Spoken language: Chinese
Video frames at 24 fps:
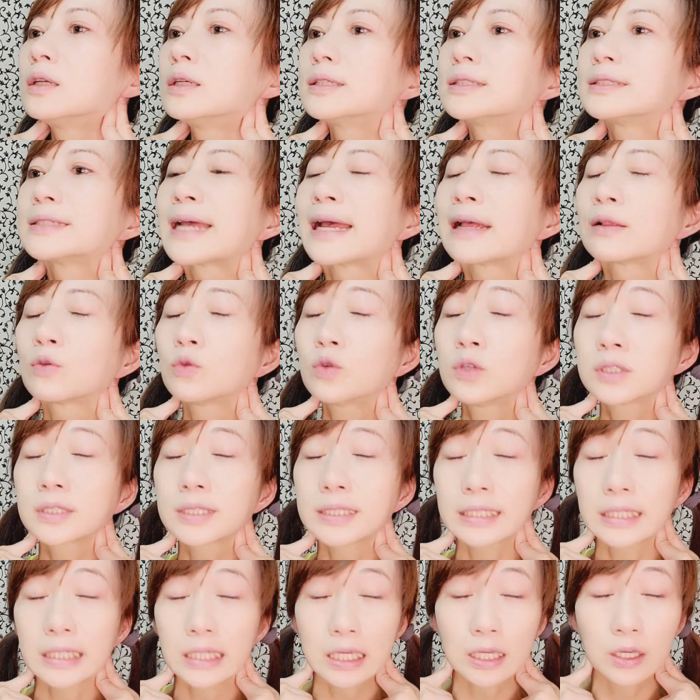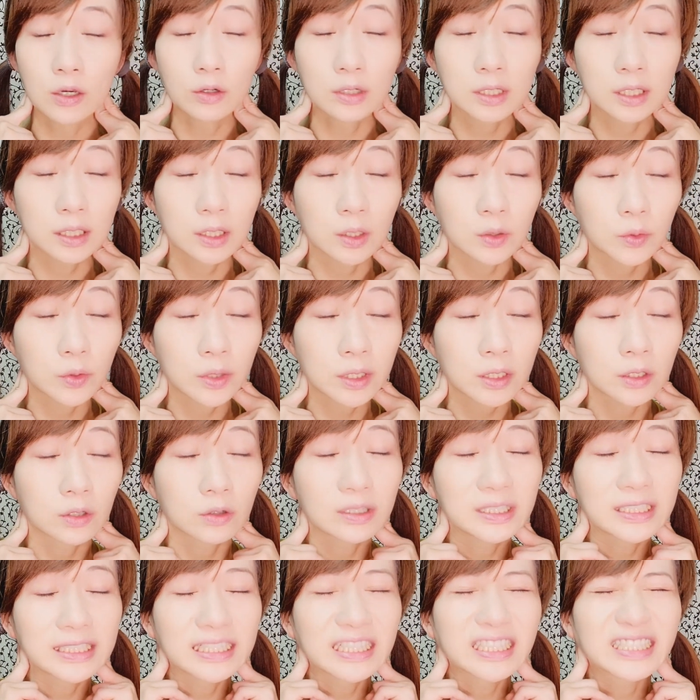三，或者你也有可能会有
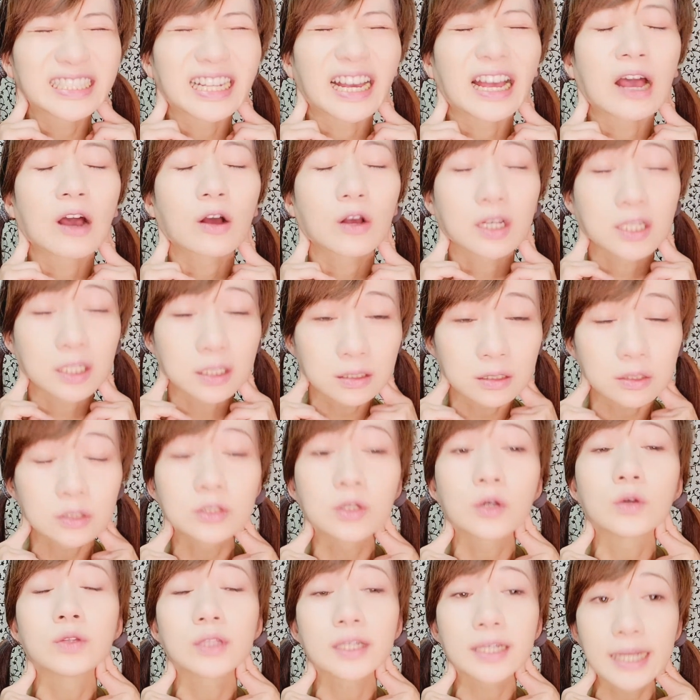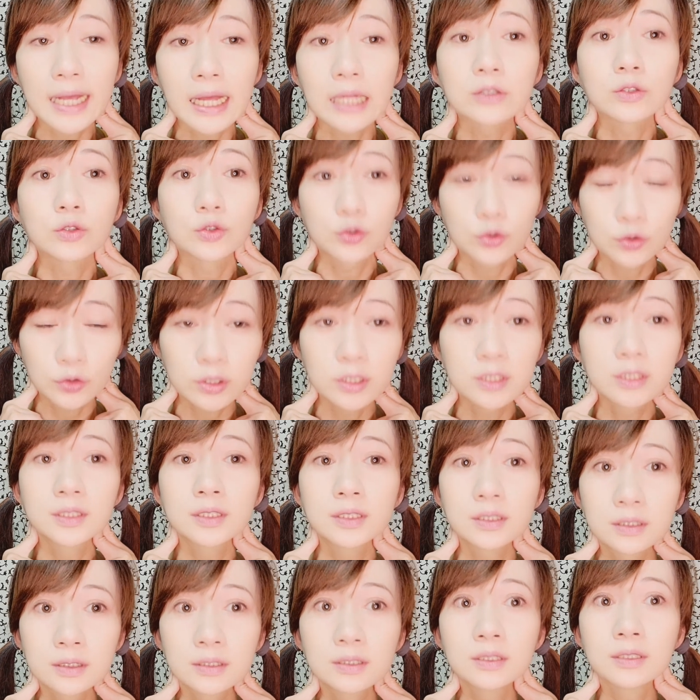一些想要咳嗽的感觉。
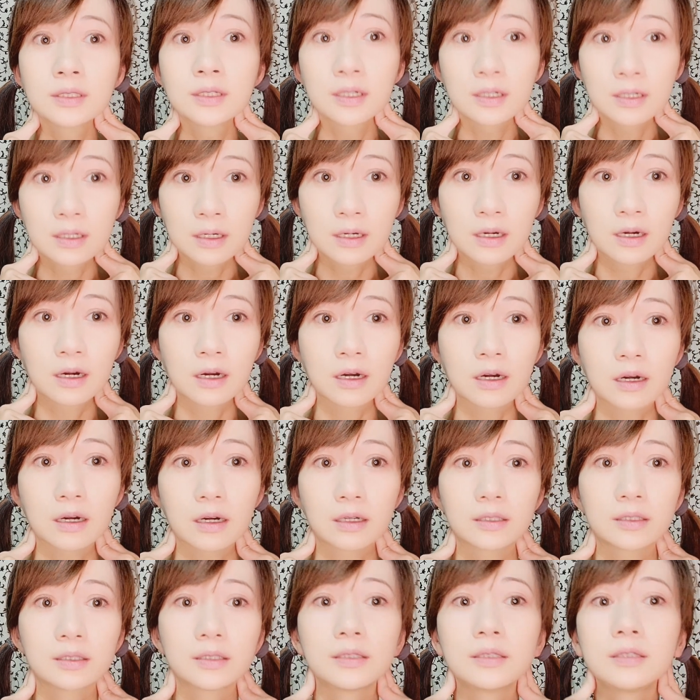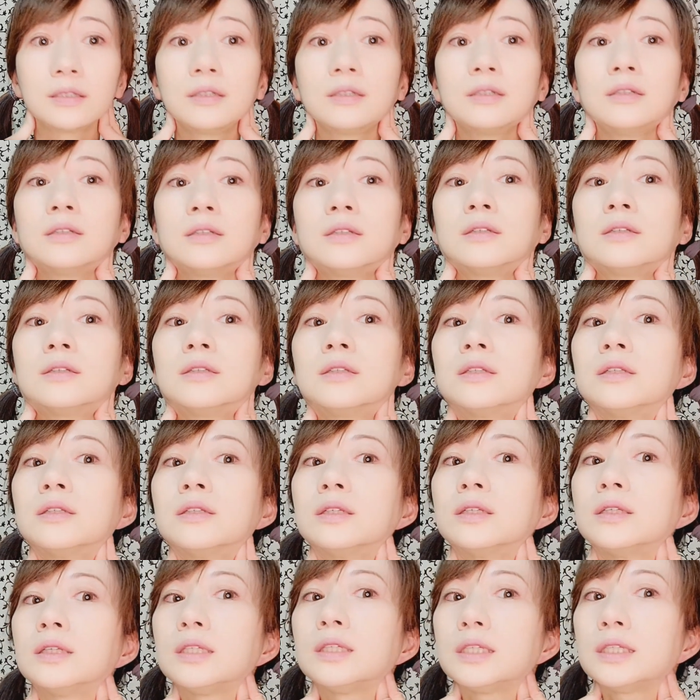二、
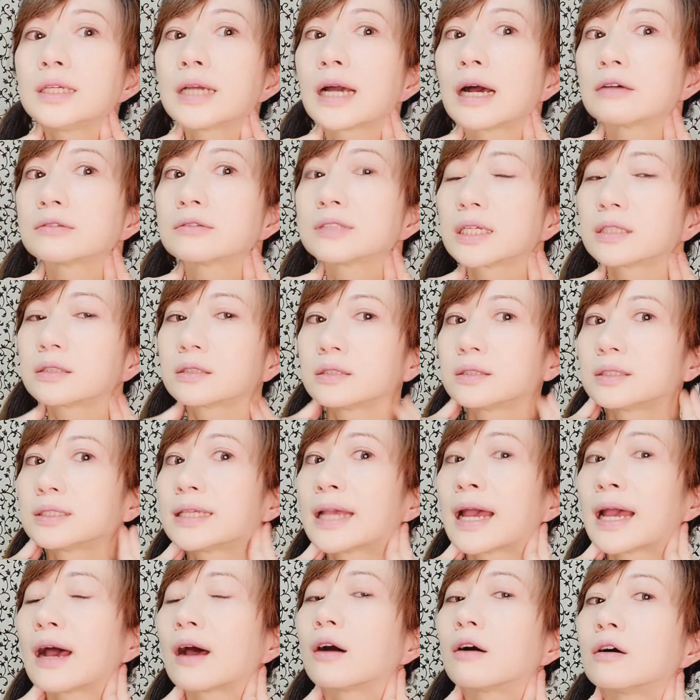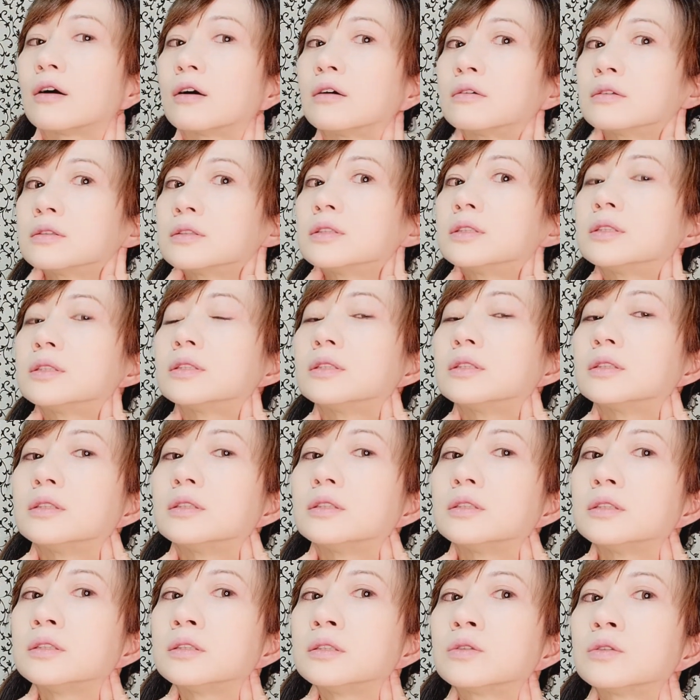一，好再十下哦，
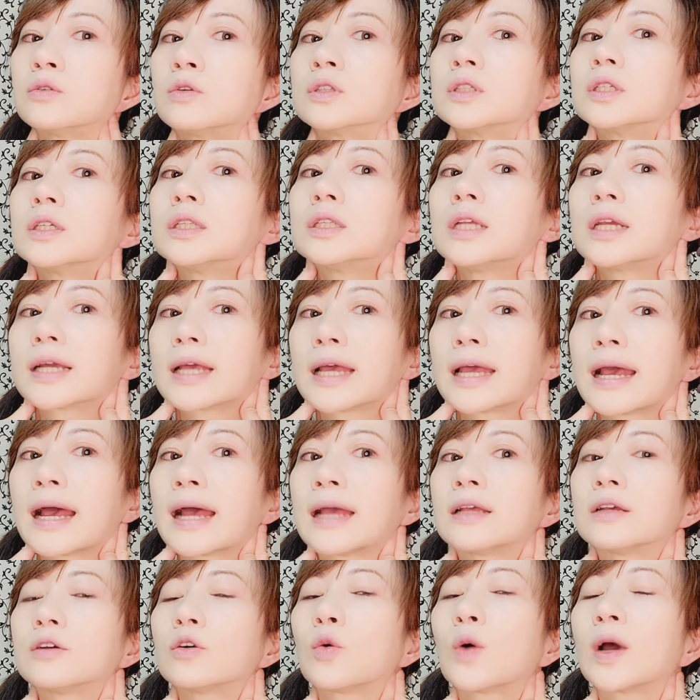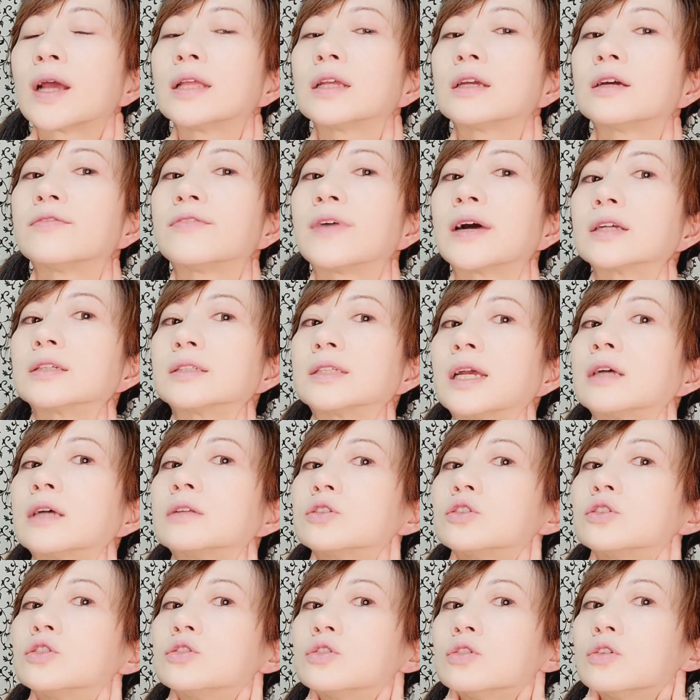十，或者你也可以按换一个方向。
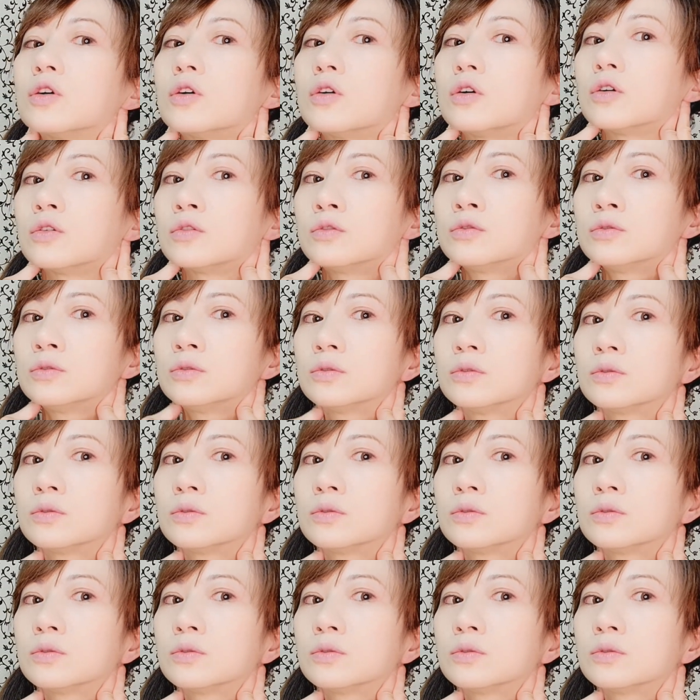九、